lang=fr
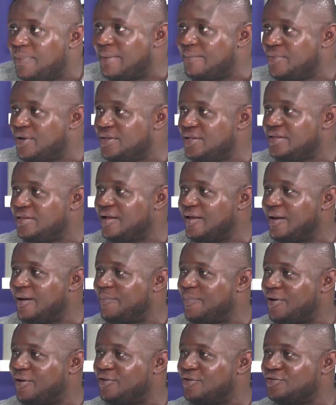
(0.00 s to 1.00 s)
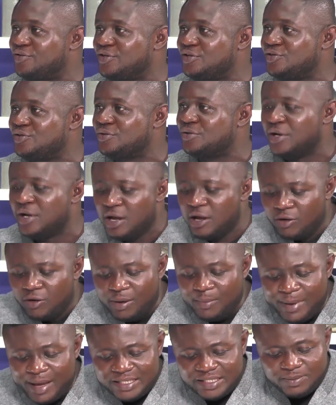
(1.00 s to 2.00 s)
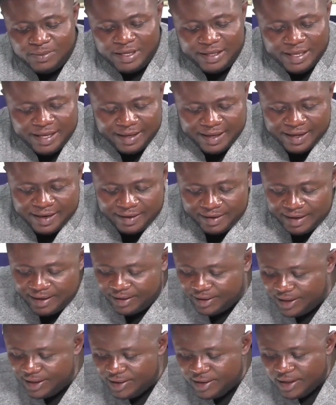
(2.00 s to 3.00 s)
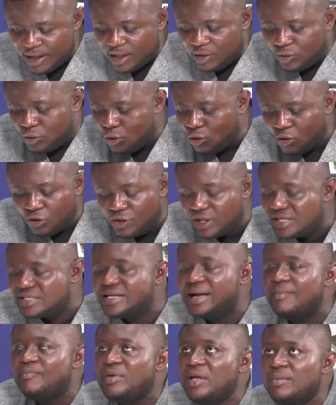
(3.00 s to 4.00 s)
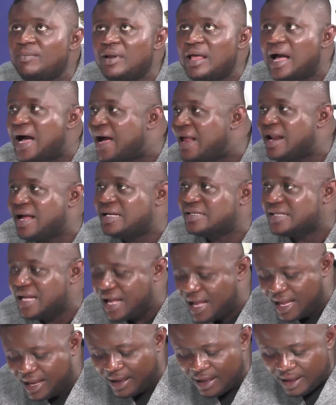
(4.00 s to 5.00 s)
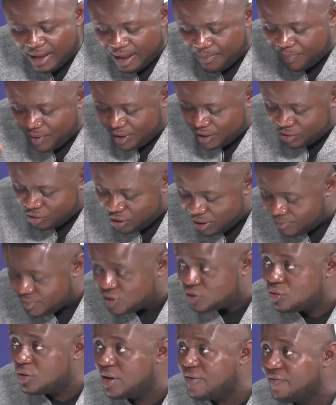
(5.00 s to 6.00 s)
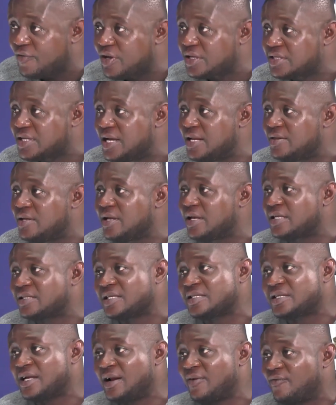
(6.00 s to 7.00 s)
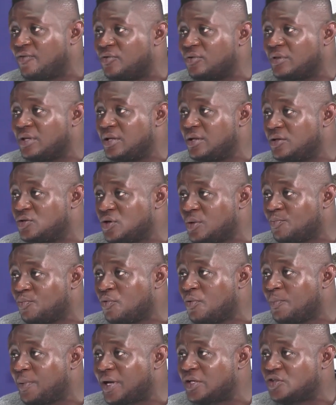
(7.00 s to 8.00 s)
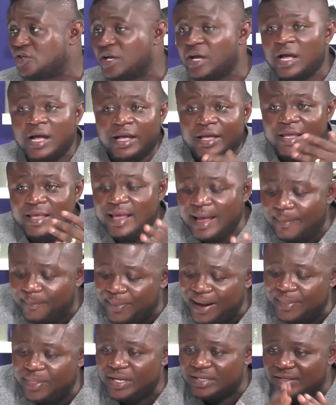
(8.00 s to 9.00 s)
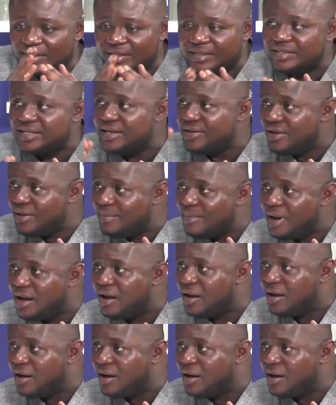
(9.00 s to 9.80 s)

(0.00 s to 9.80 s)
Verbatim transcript: méditer la parole de Dieu Comment expliquer quelqu'un qui tourne sa Bible à hasard et puis qui tombe sur un verset et dit que c'est ça la volonté de Dieu pour prêcher Il n'y a pas des enseignements euh,